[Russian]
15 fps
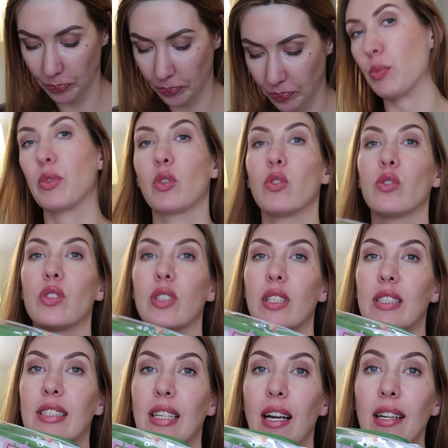В общем, такой вот
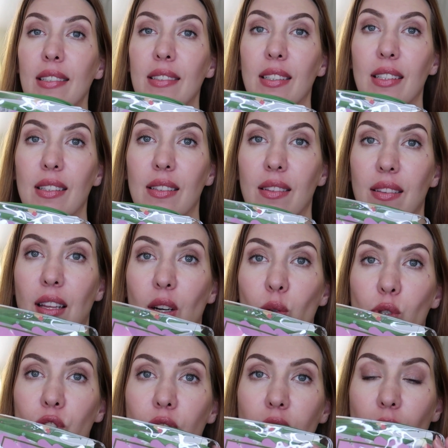идеальный
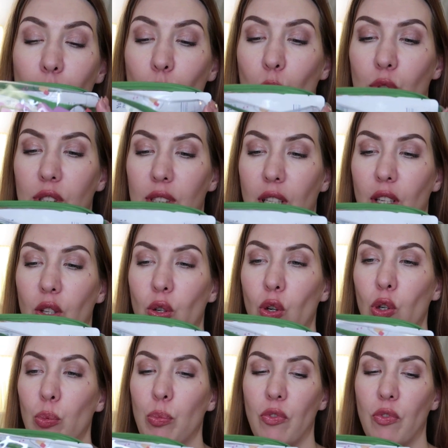дорожный набор Сайхер,